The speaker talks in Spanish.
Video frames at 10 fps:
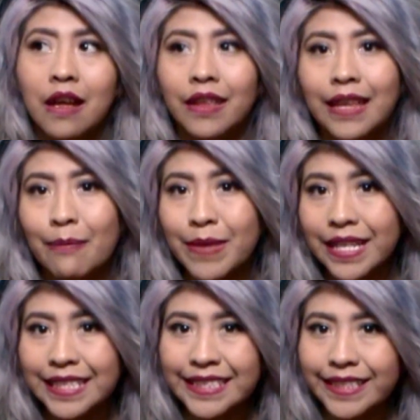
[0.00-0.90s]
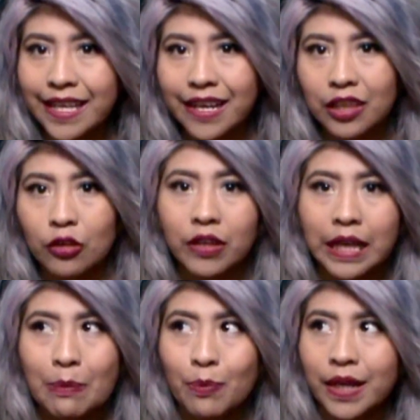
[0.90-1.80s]
También es cierto
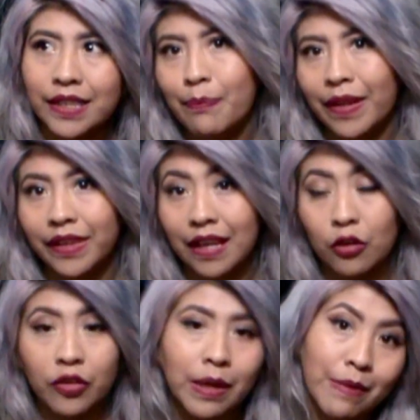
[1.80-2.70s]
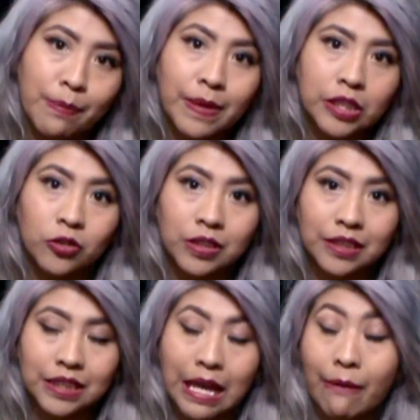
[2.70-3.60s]
que pues pantalón de mil pesos
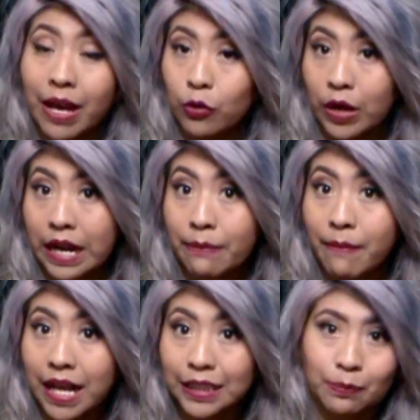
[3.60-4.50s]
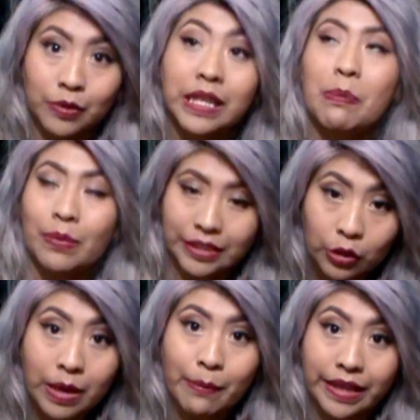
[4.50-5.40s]
te va a durar más porque pues
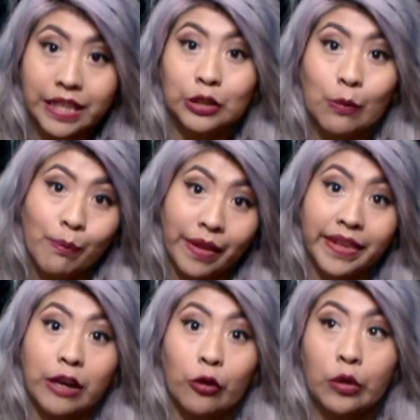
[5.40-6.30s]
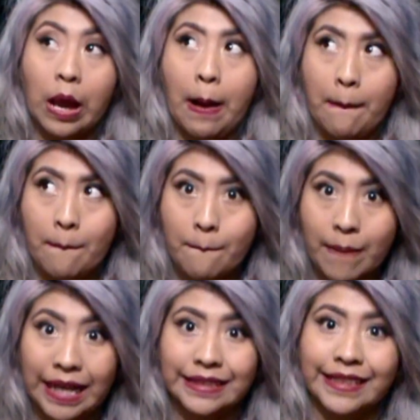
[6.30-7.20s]
obviamente es un pantalón
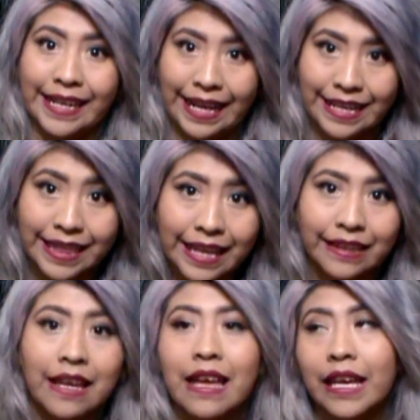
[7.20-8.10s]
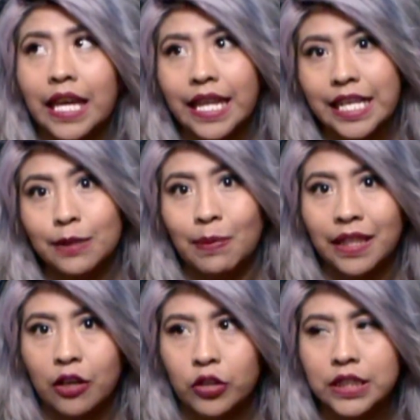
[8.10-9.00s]
más de calidad que 10
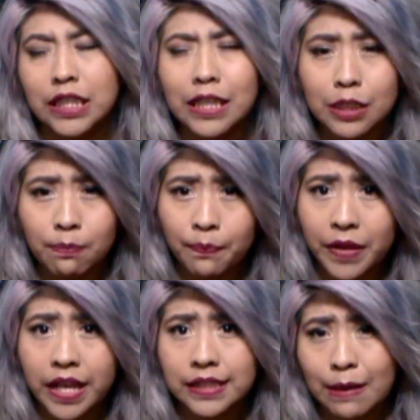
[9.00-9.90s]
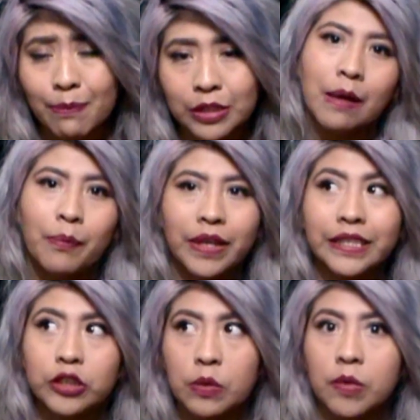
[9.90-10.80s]
pantalones de, de 100 pesos
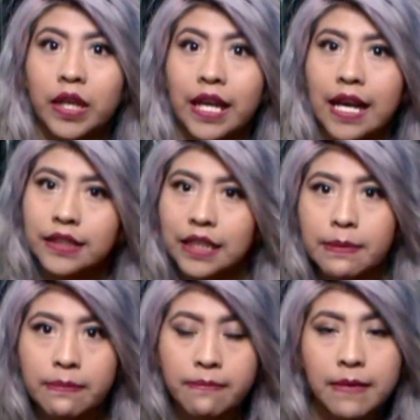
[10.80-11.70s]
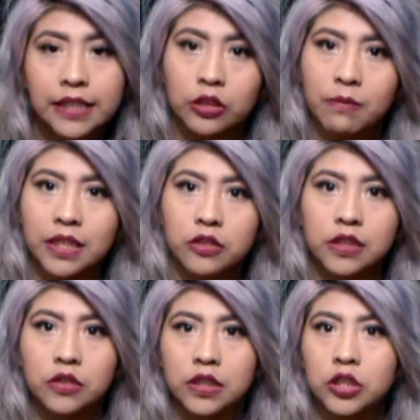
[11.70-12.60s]
puedes como que hacer más
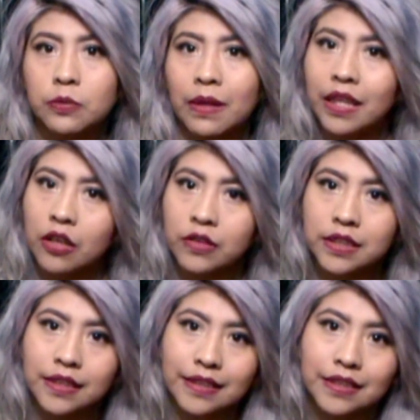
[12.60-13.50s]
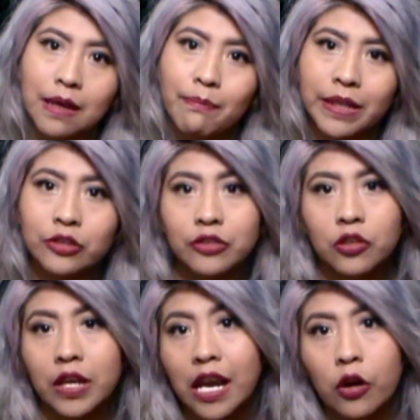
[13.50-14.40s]
combinaciones con esos pantalones de 100 pesos
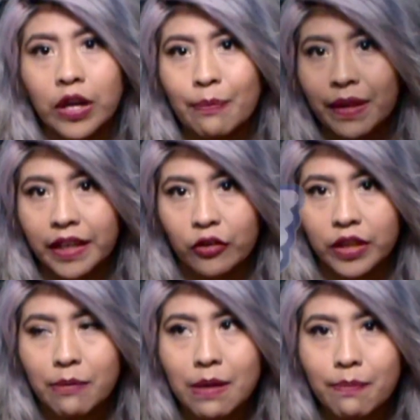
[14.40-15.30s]
que con el pantalón de 1000